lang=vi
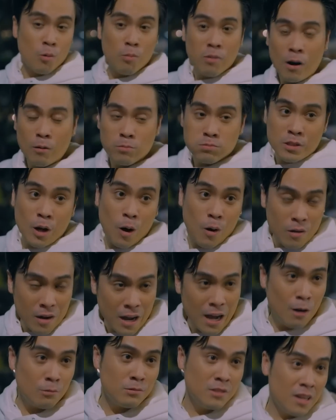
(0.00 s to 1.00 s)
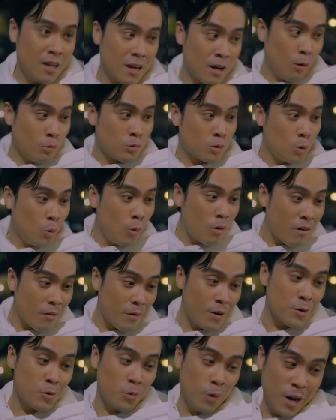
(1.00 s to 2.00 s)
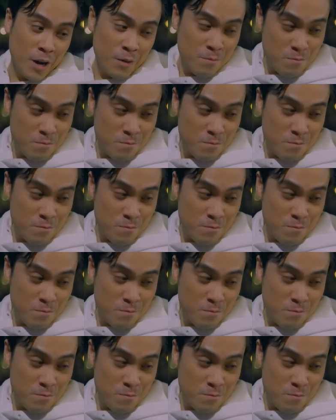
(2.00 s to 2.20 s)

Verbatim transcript: cũng không to cao như là cậu Tú crush của